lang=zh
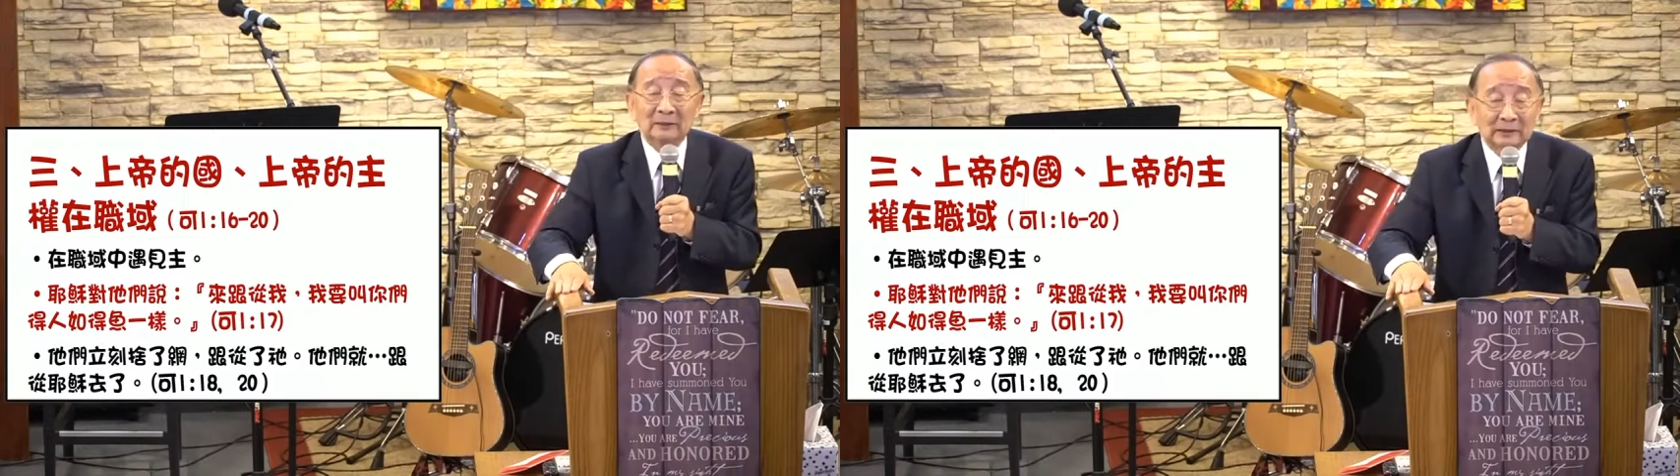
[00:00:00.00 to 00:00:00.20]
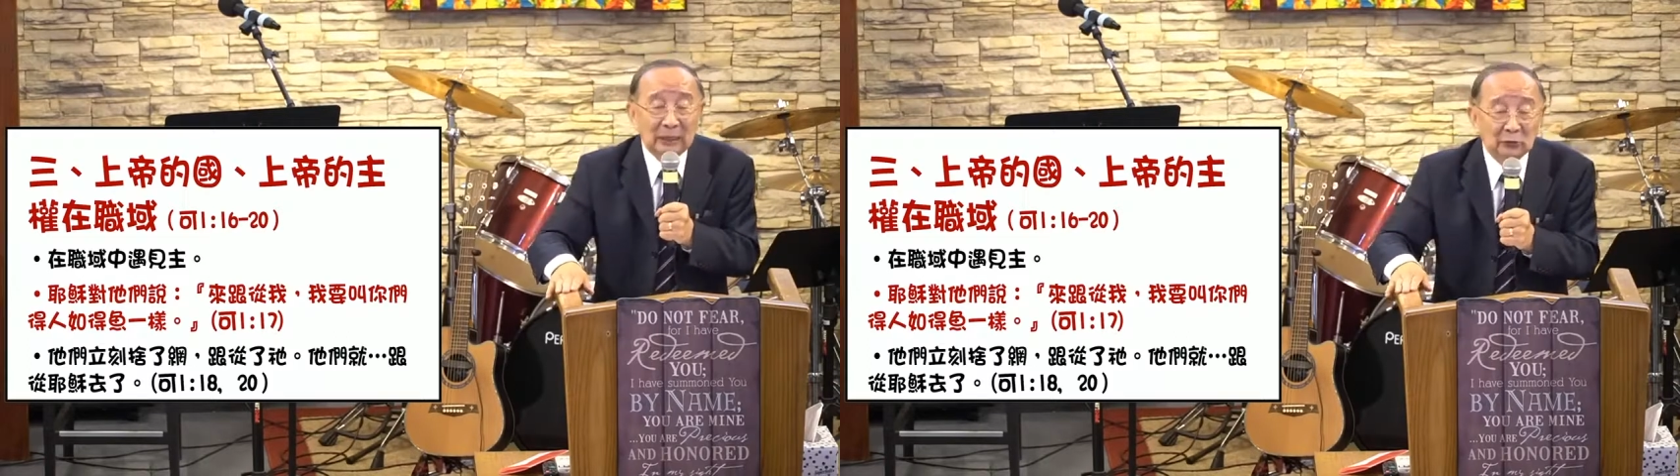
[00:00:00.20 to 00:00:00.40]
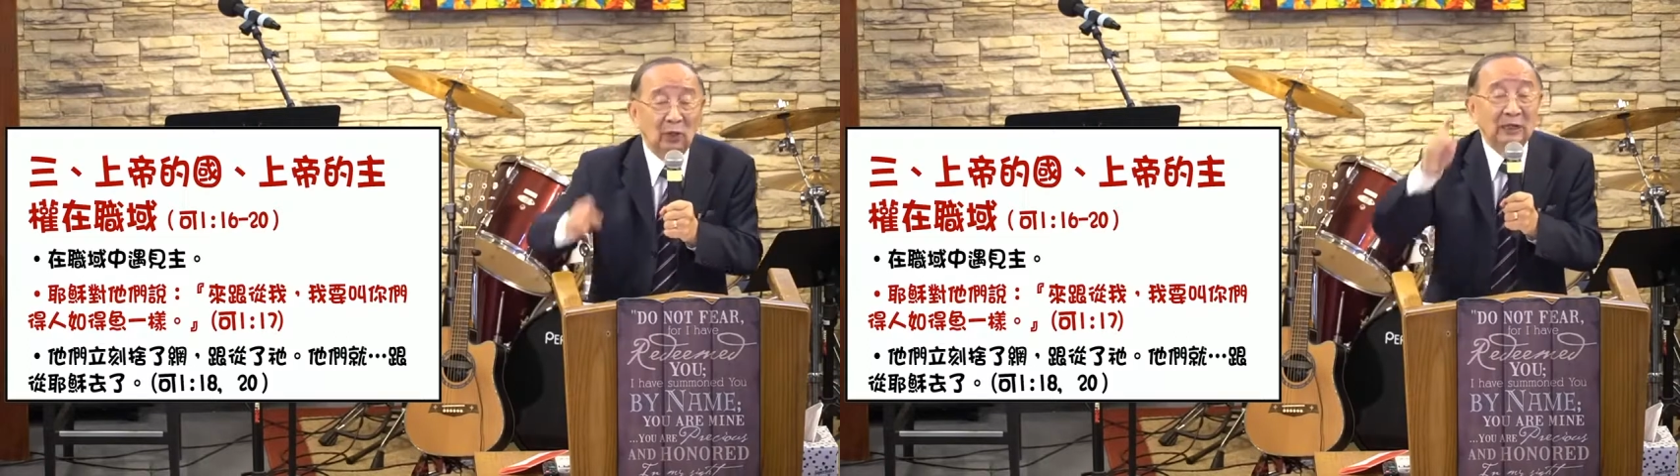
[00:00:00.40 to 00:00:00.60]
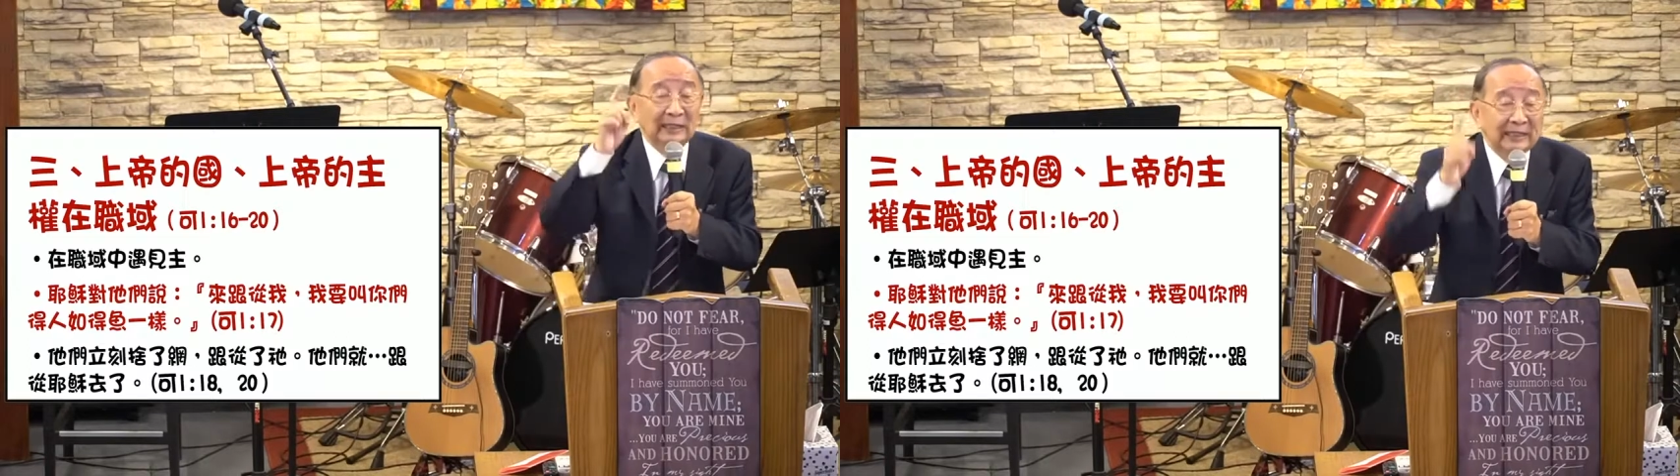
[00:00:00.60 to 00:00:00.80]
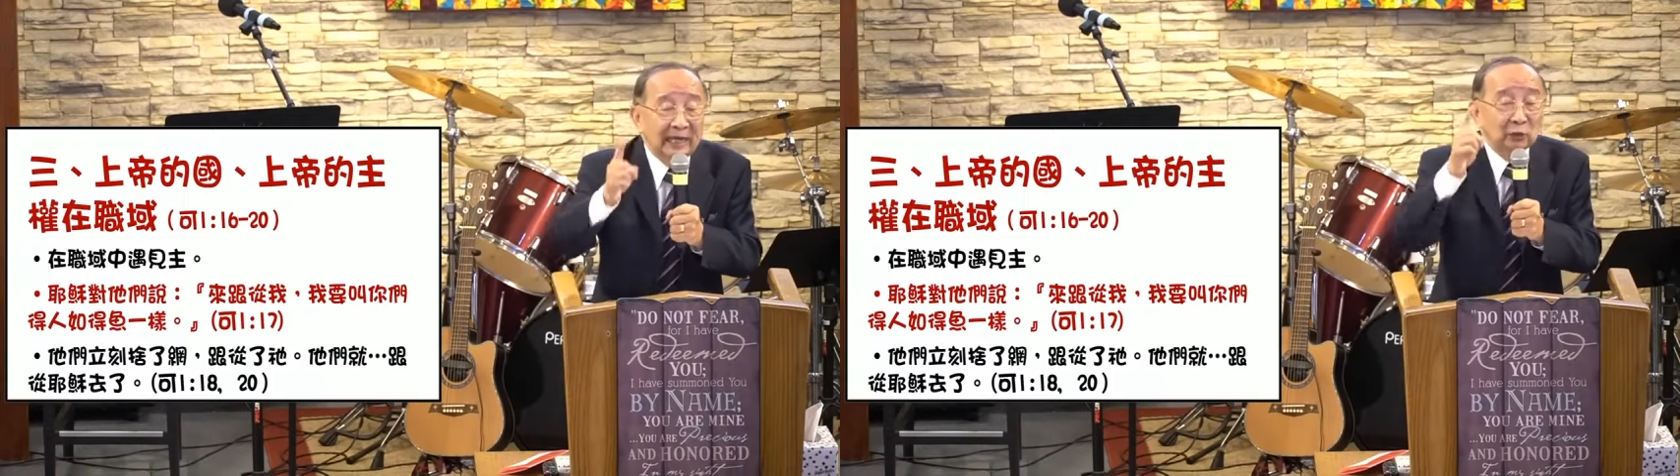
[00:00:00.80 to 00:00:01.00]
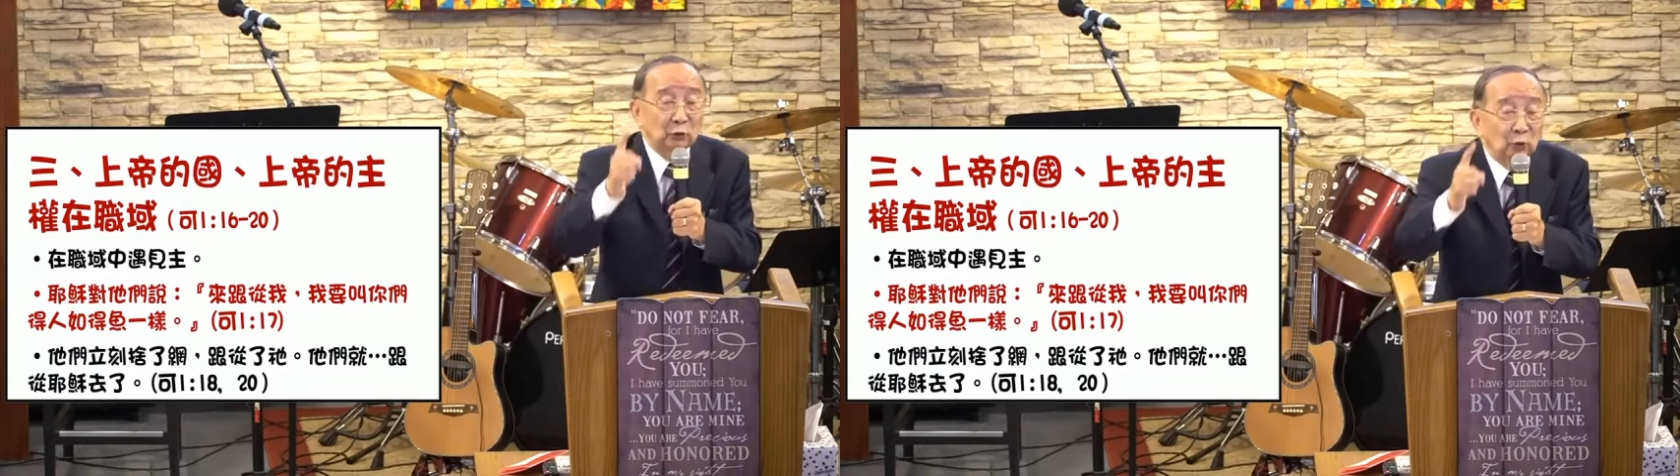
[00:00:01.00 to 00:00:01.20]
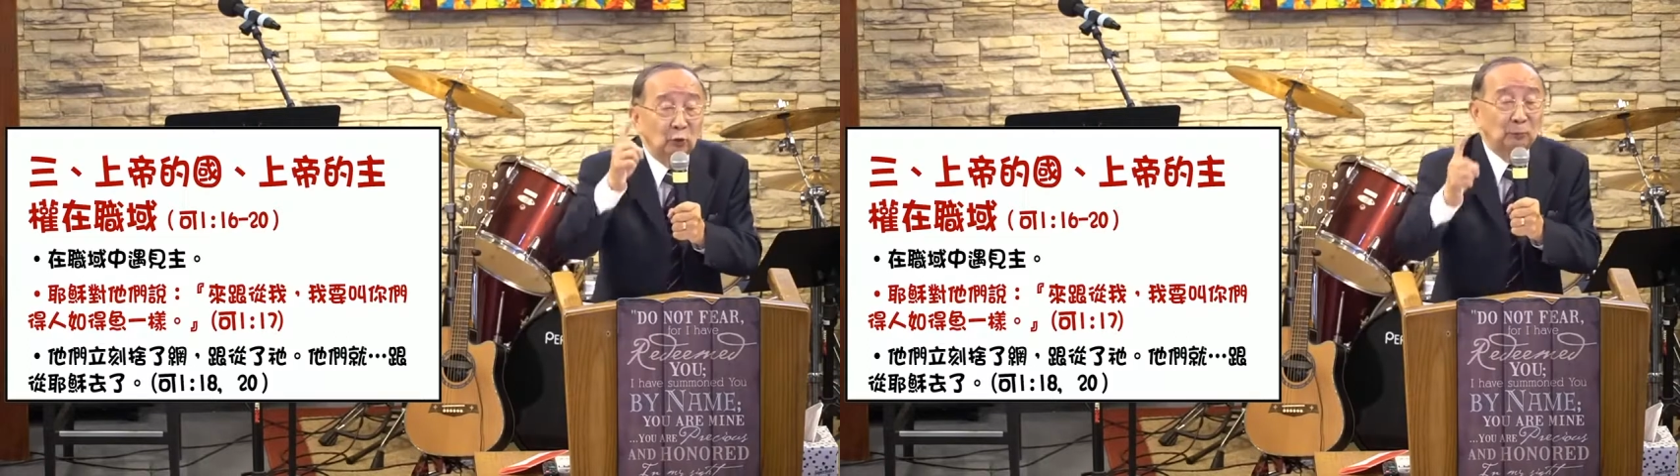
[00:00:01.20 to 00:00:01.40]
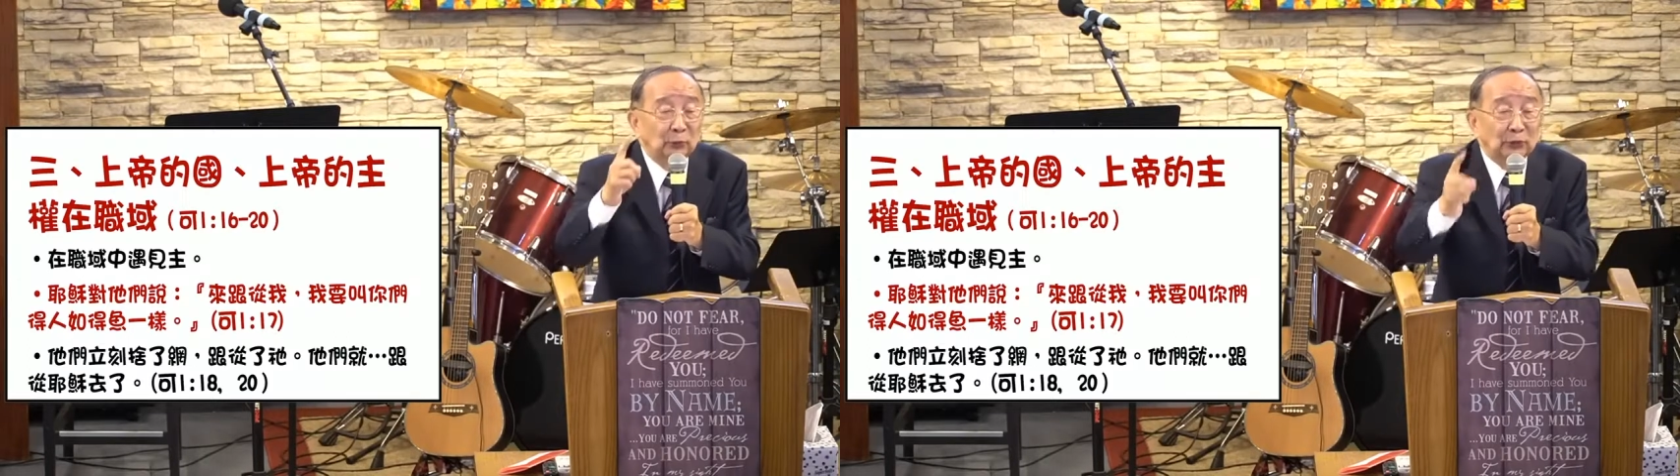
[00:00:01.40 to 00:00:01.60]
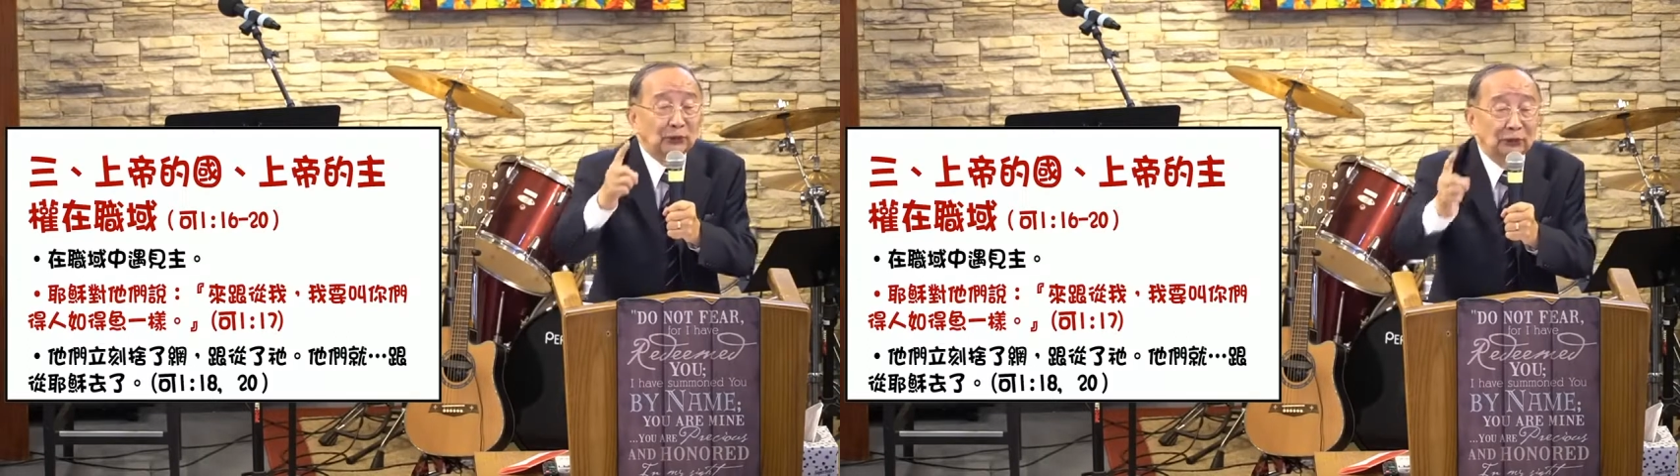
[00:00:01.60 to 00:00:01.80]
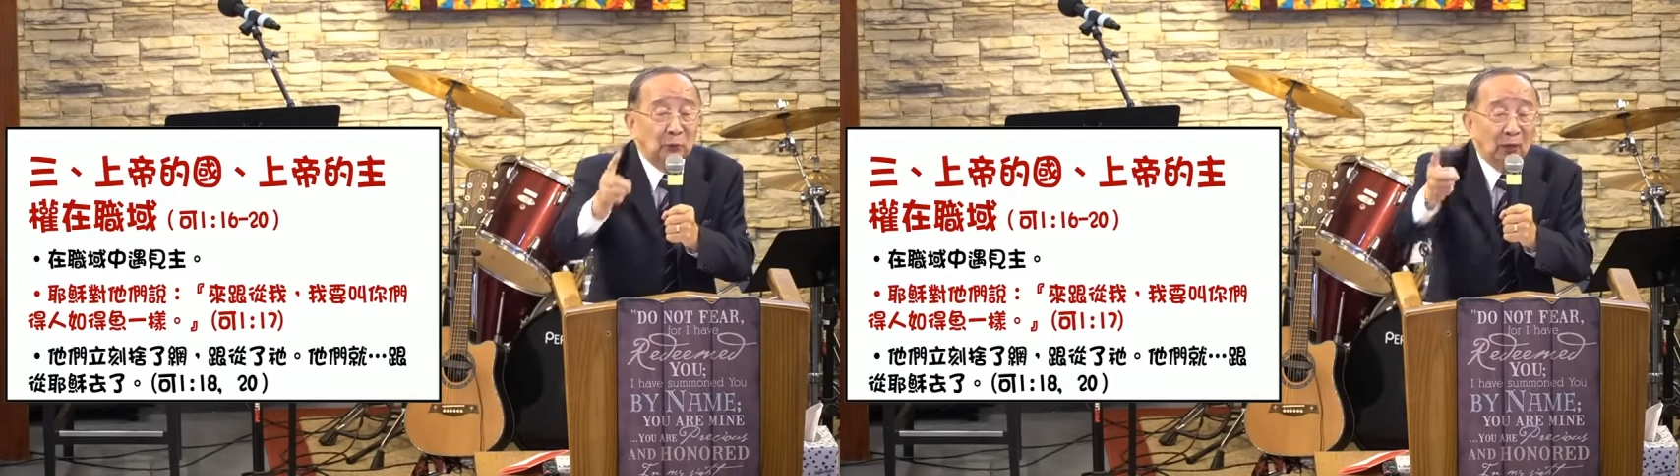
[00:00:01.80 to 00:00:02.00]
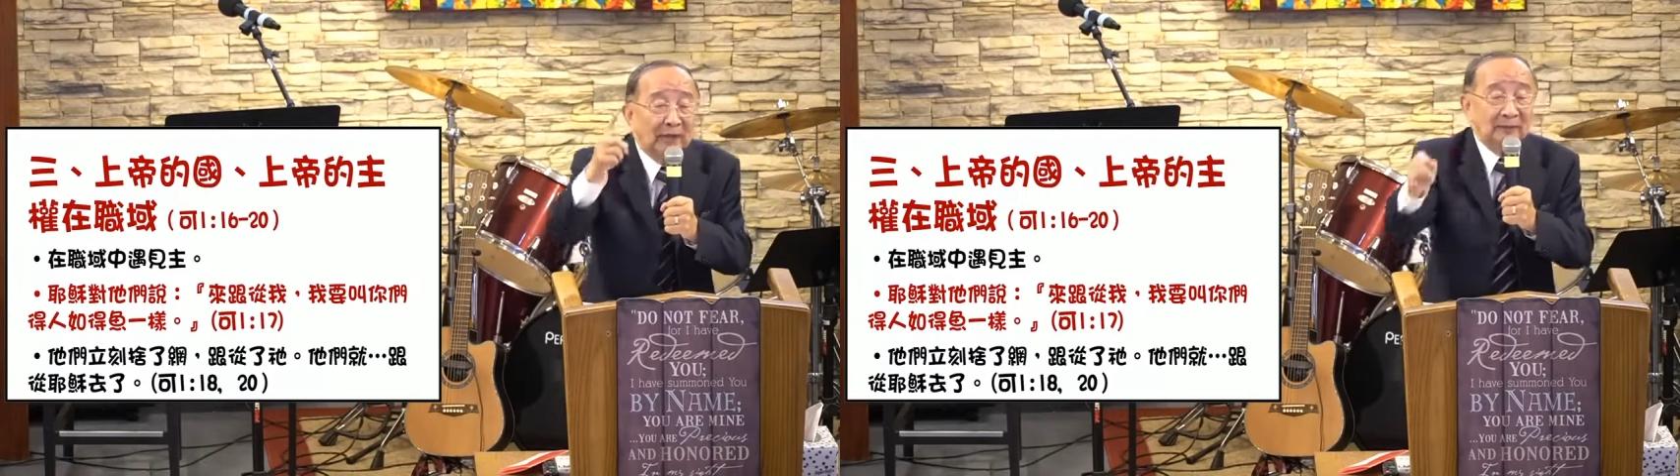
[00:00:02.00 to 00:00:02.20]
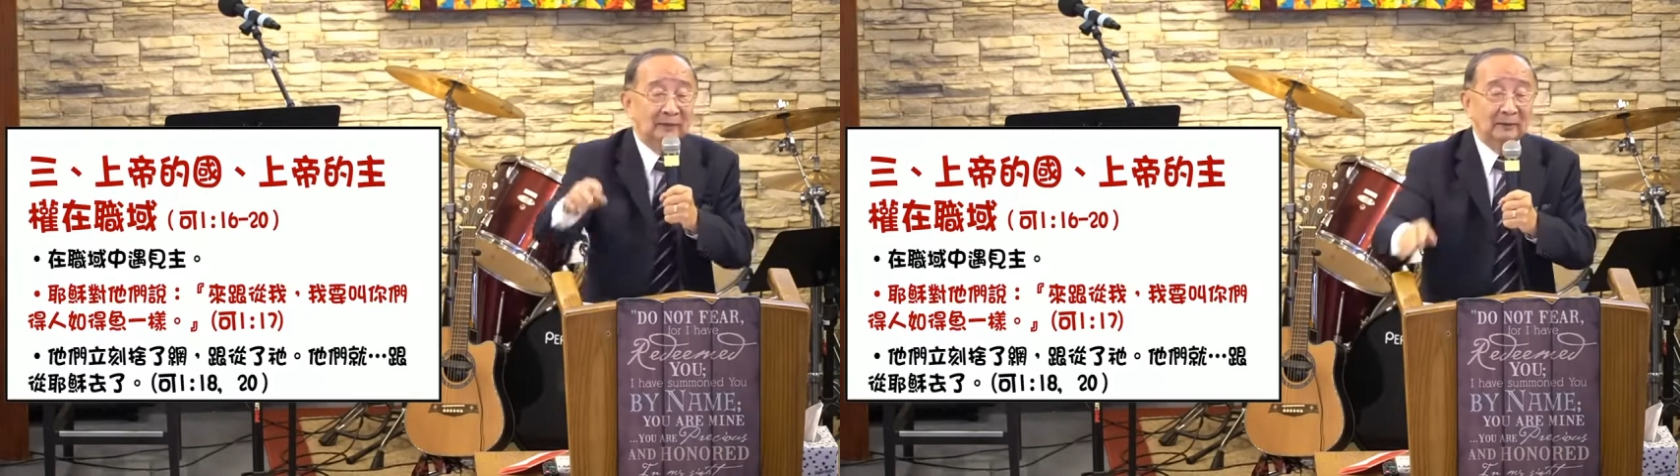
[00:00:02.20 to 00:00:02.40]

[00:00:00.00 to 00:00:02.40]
他说：“耶稣不喜欢